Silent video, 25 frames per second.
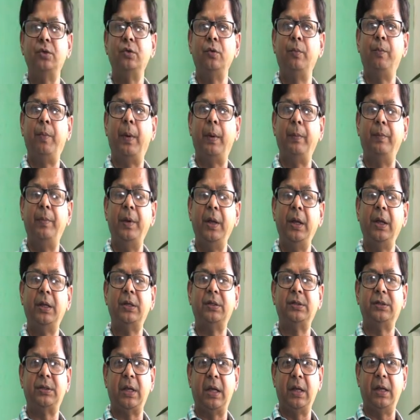কিছু পাবলিক
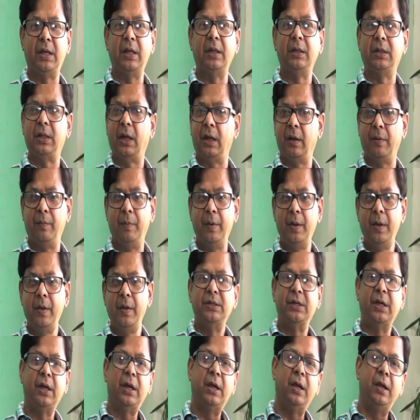সাইকেল থাকবে
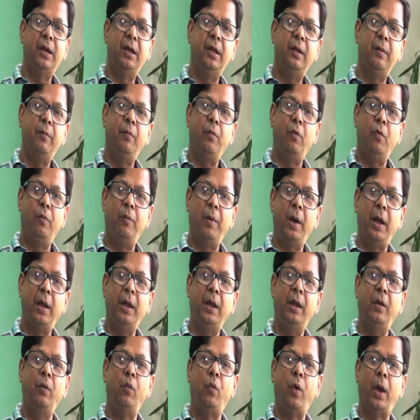সেখানে
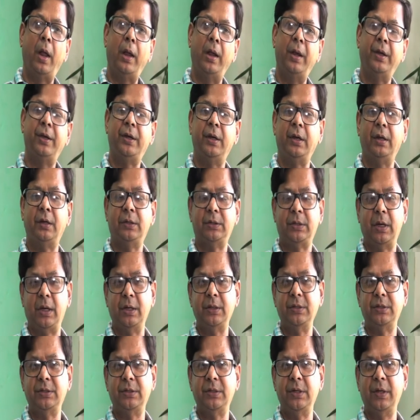মোবাইল ওয়ালেটের
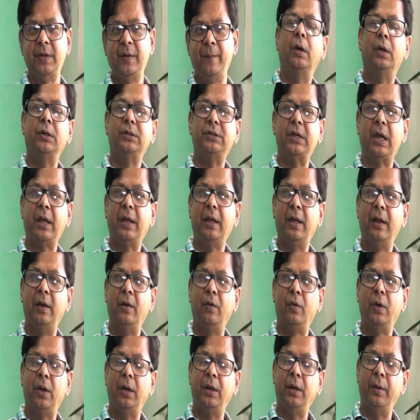সাহায্যে সাইকেল
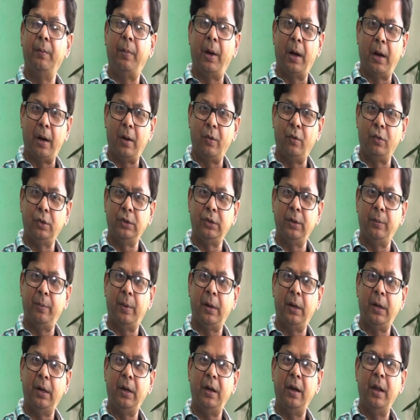ওখানে ভাড়া করতে
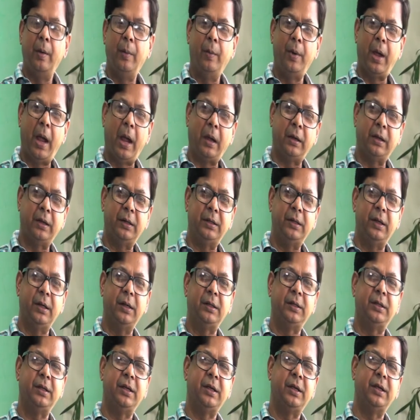পারেন এবং একটা
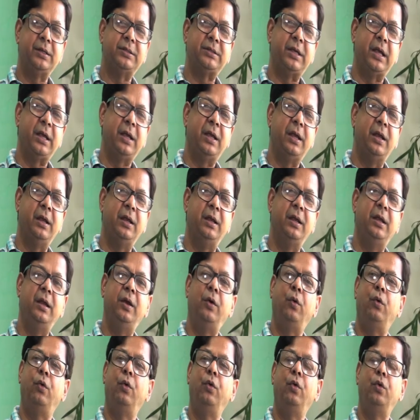জায়গা থেকে সাইকেল নিয়ে
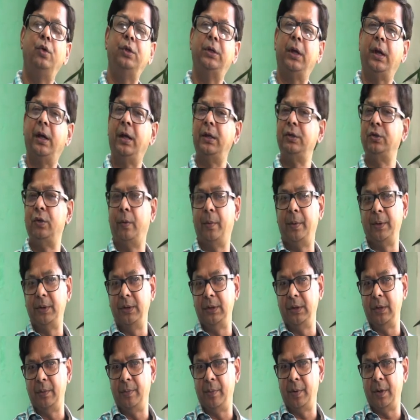অন্য জায়গায় জমা দিতে